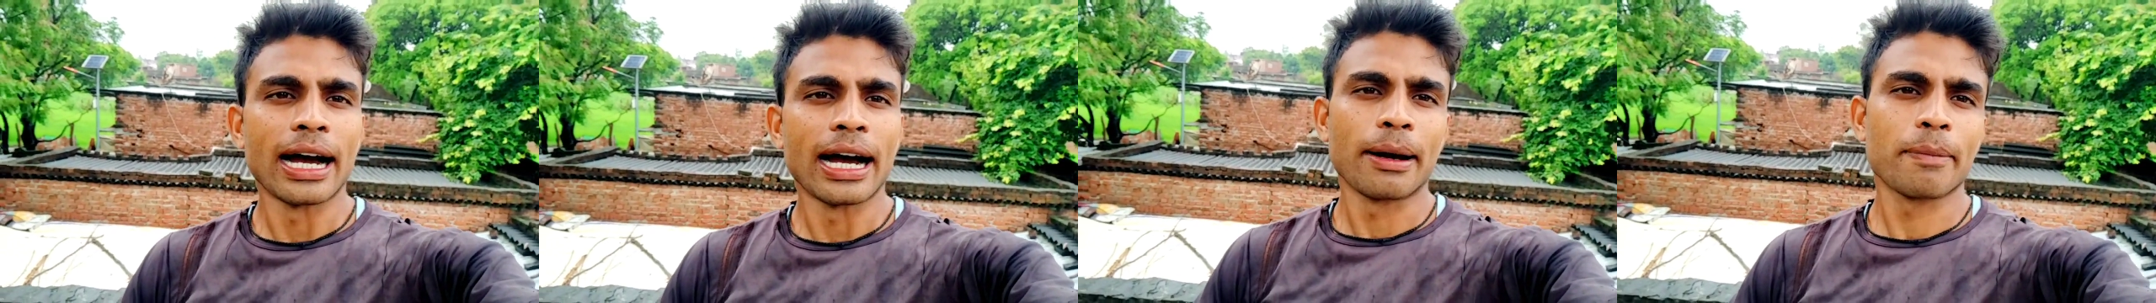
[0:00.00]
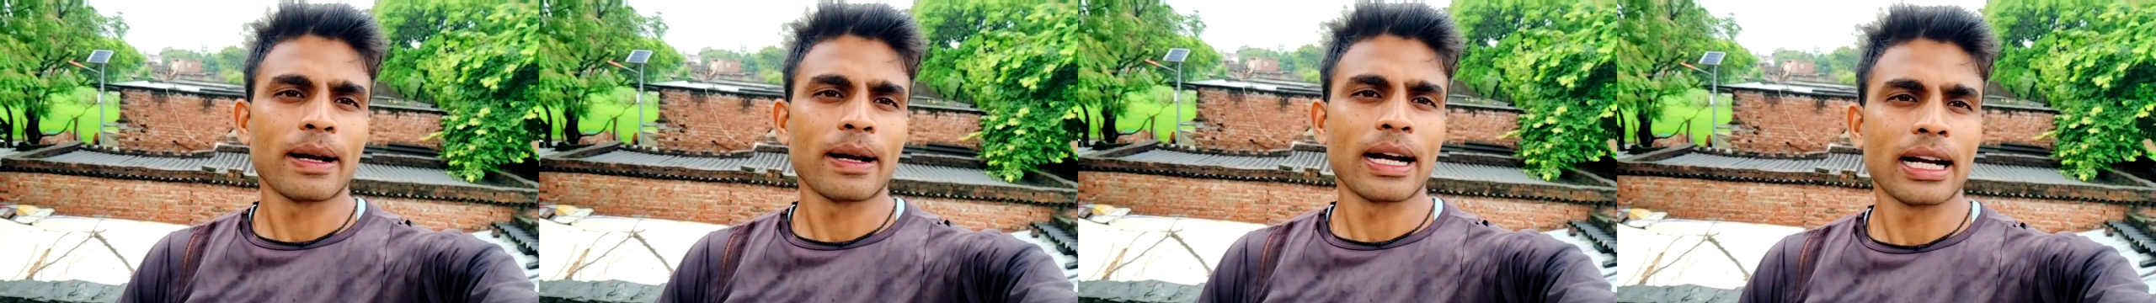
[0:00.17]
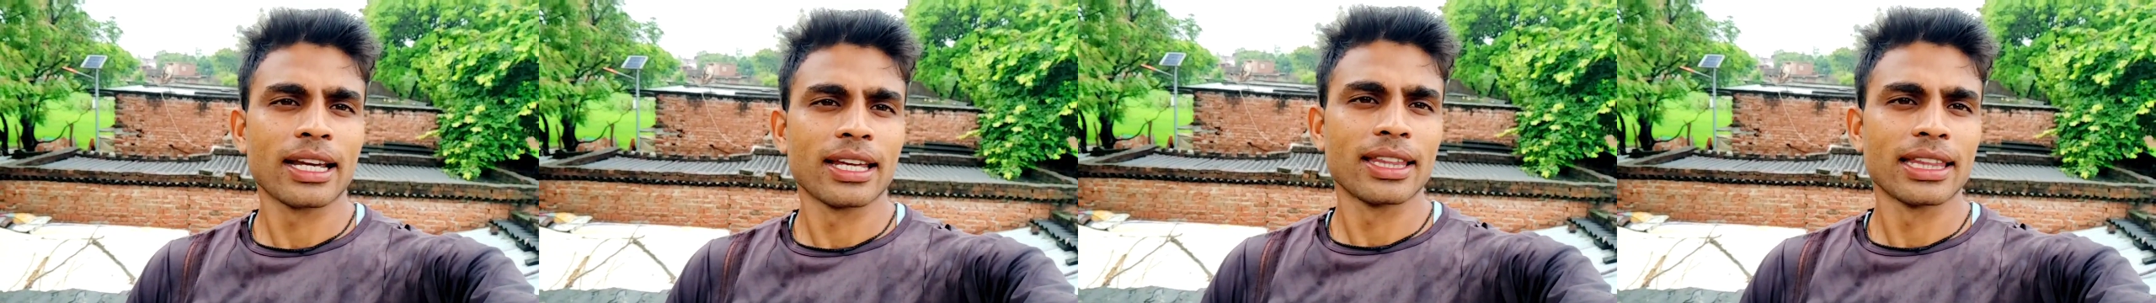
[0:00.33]

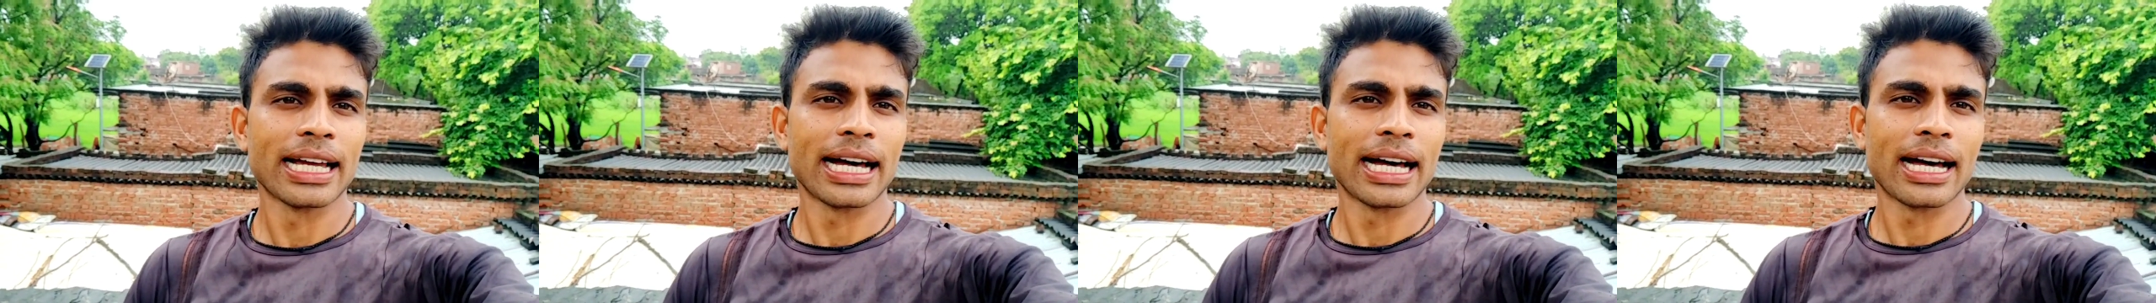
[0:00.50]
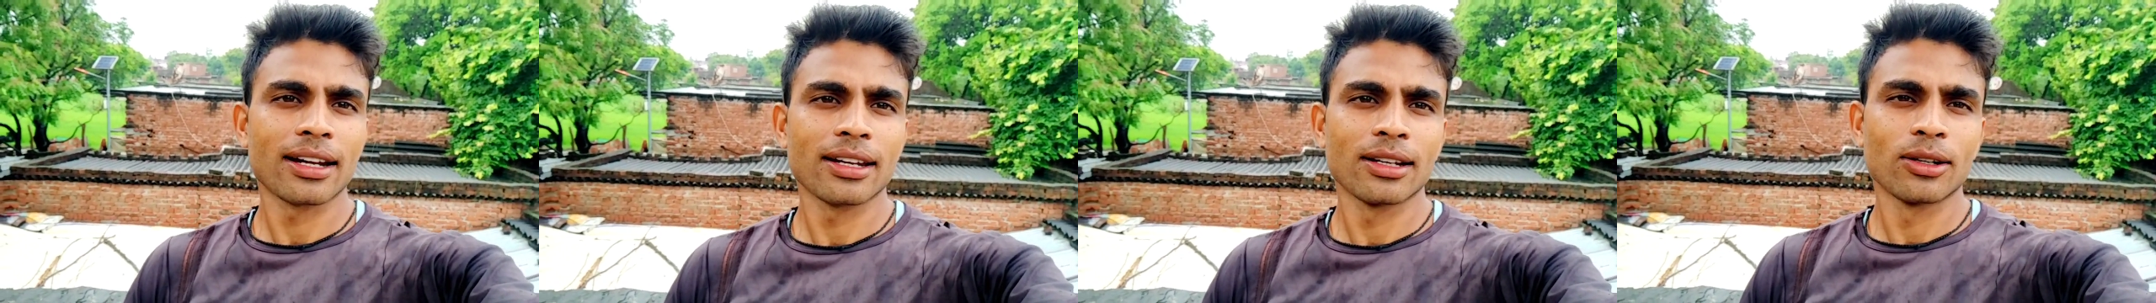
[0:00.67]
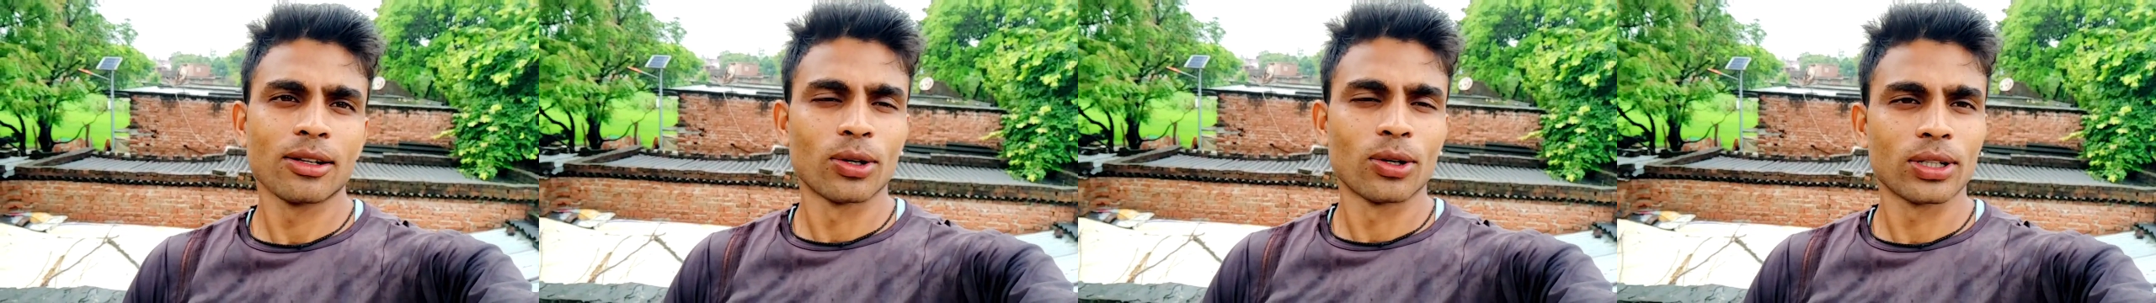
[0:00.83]
आपका कितना
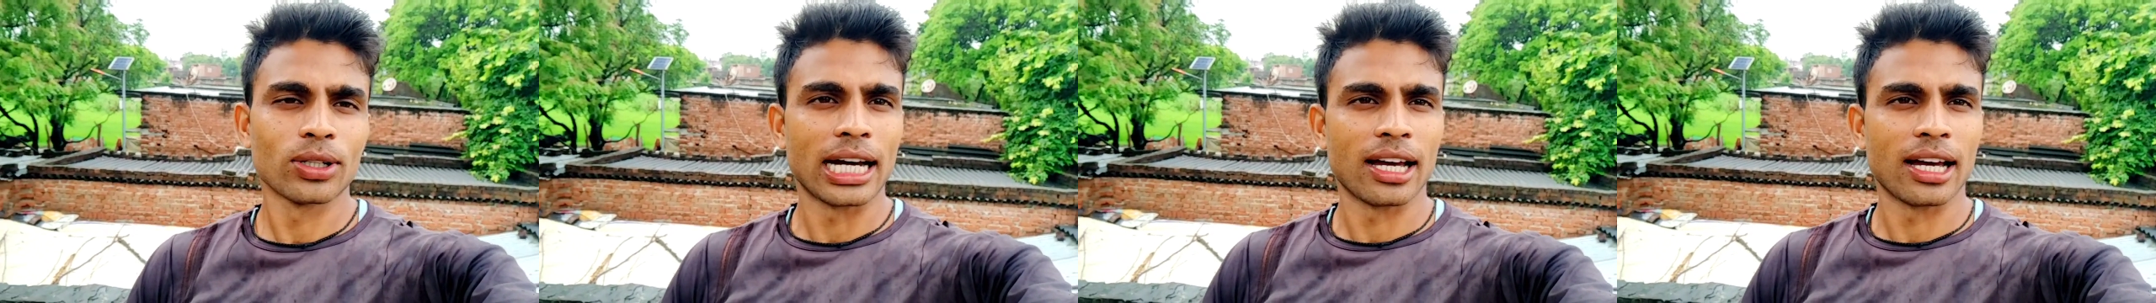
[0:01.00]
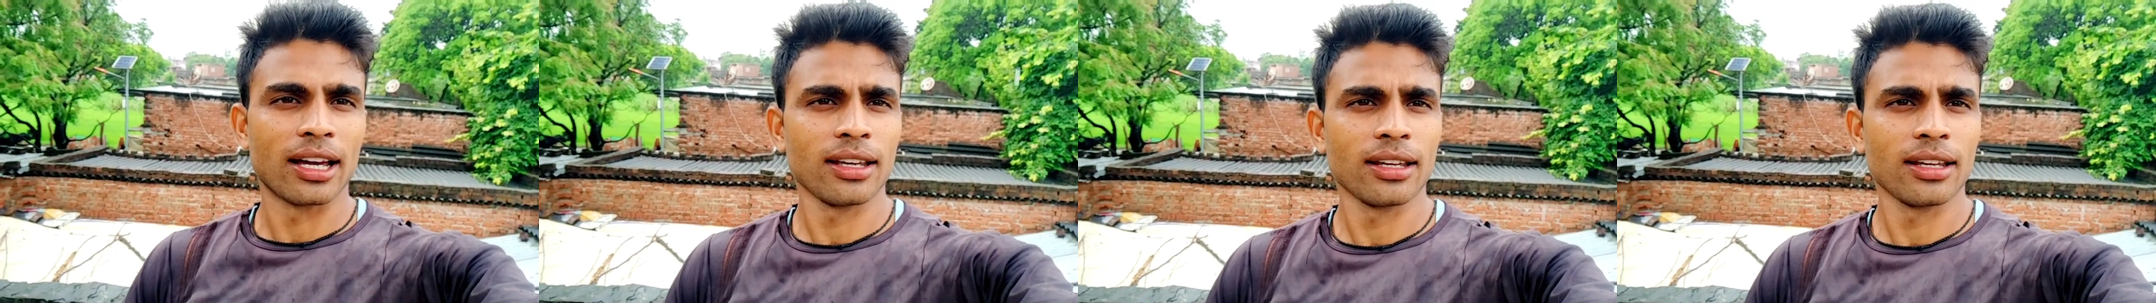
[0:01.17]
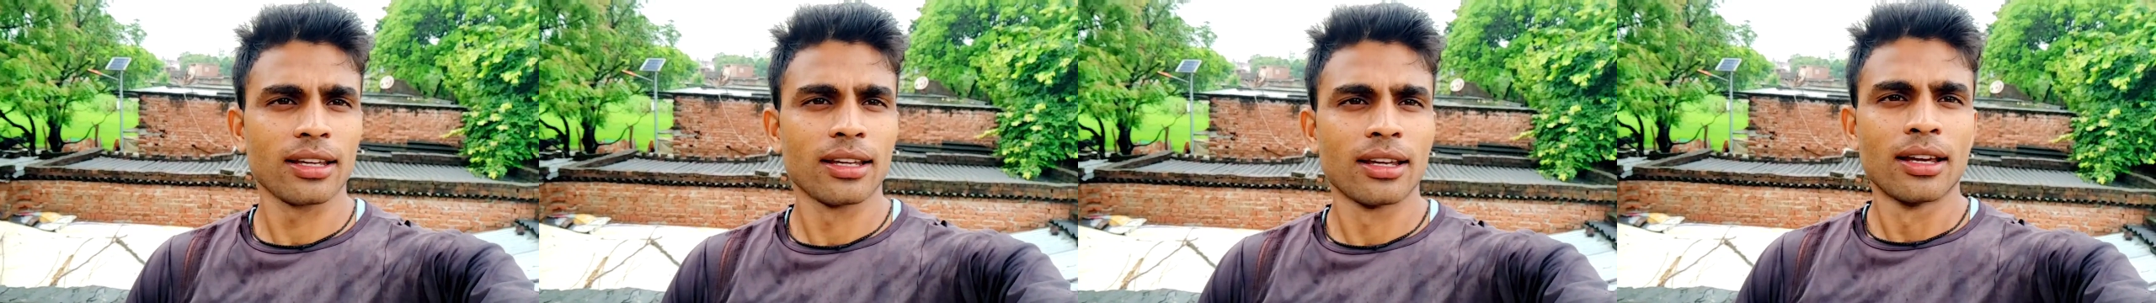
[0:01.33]
अर्निंग होता
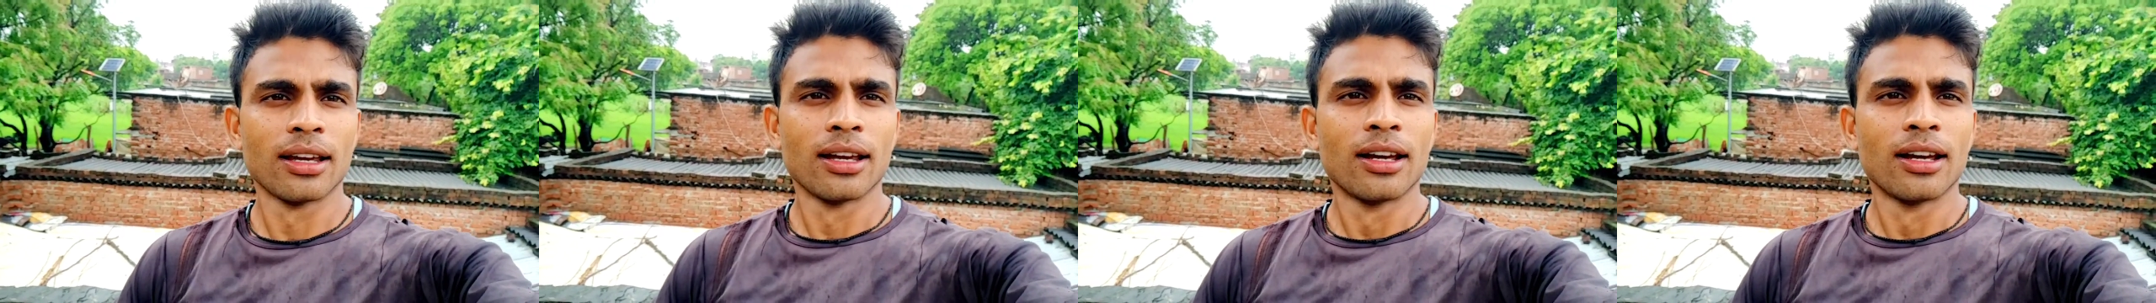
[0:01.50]
है